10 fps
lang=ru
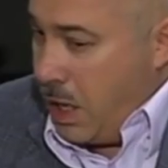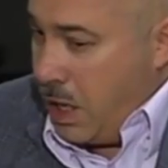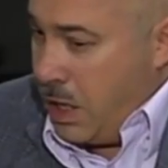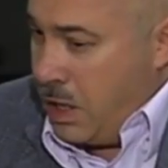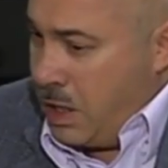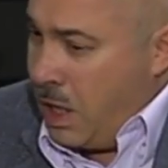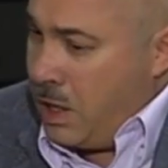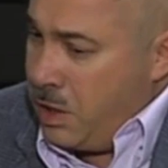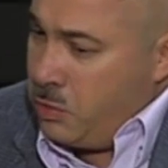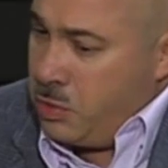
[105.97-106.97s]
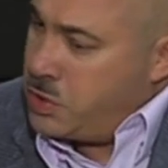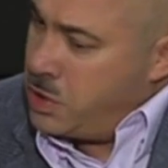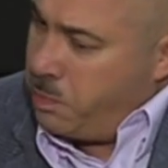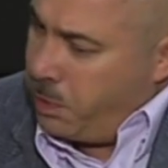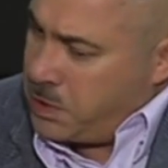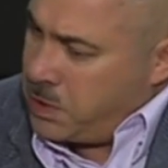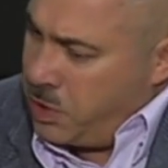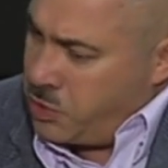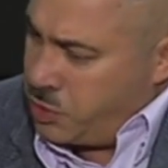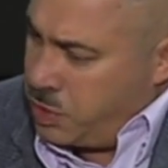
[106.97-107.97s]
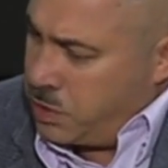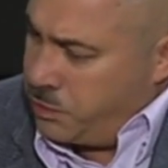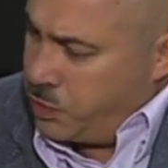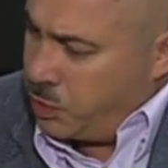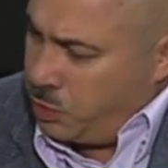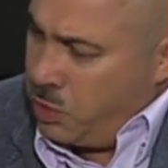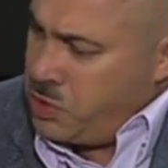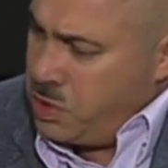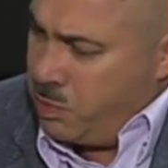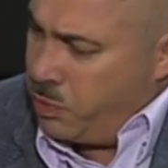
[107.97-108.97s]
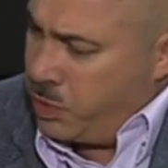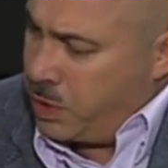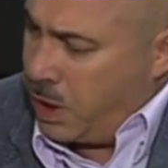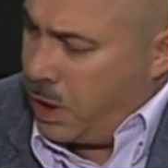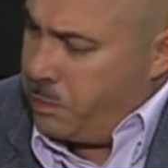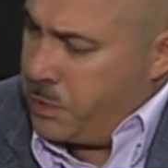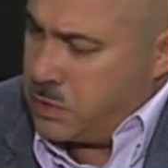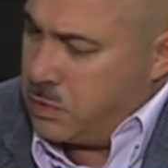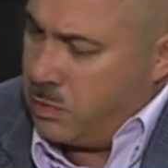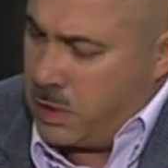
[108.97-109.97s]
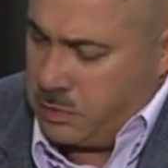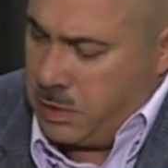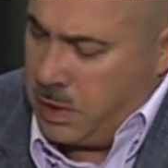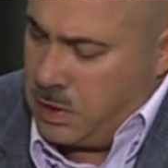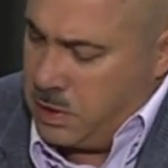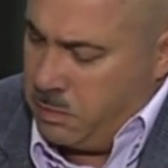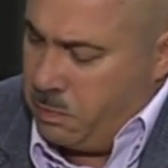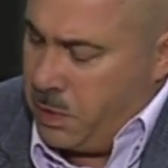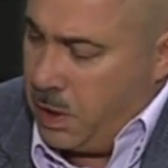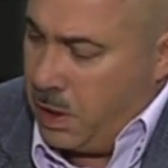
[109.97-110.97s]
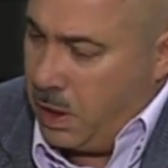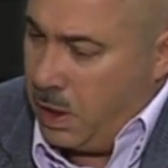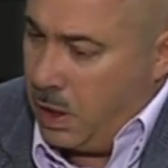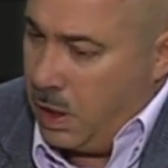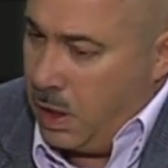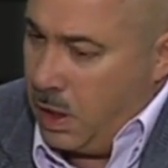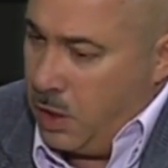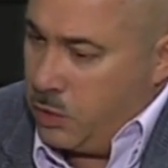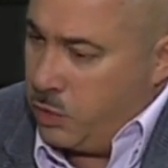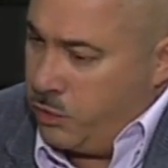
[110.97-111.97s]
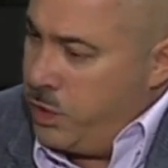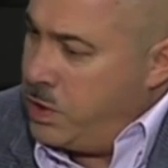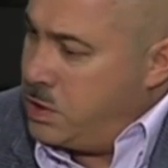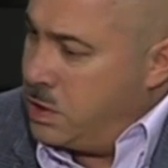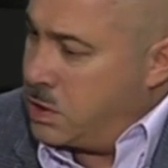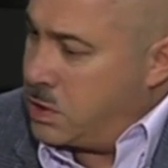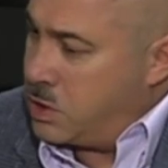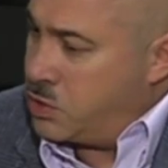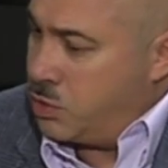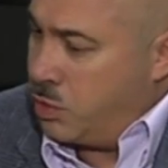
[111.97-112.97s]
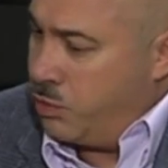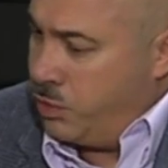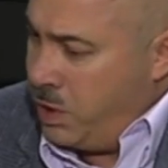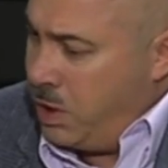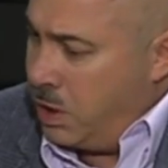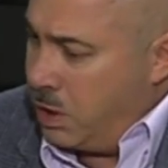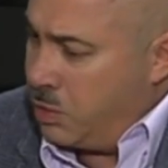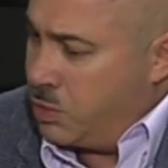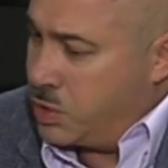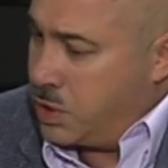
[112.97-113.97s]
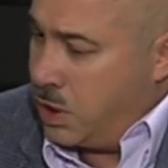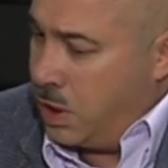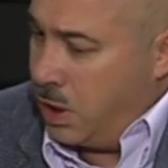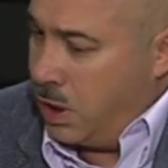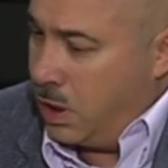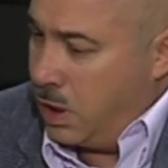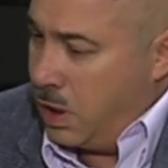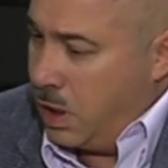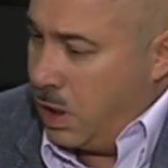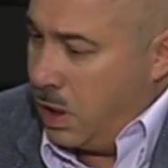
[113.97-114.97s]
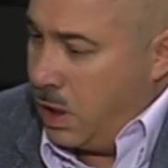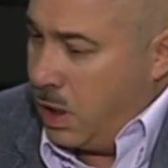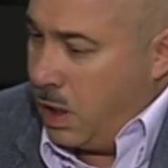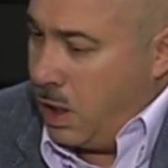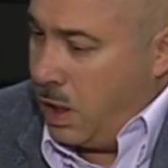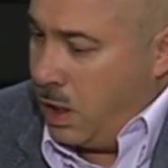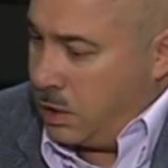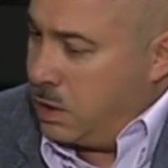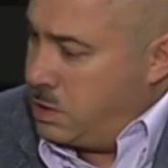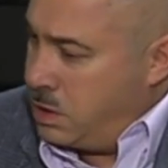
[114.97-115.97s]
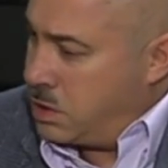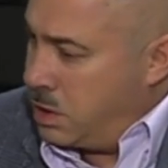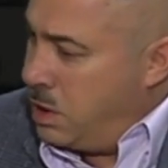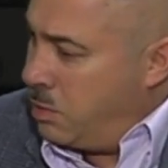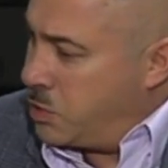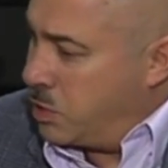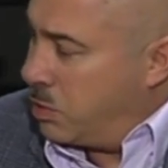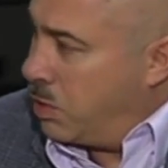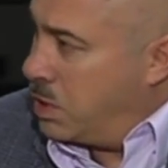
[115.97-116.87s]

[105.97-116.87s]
И я, говорит, очень опасаюсь, что если все точно будет, как описано у вас в Третьей империи, то выяснится, что вы, русские, это те же немцы, только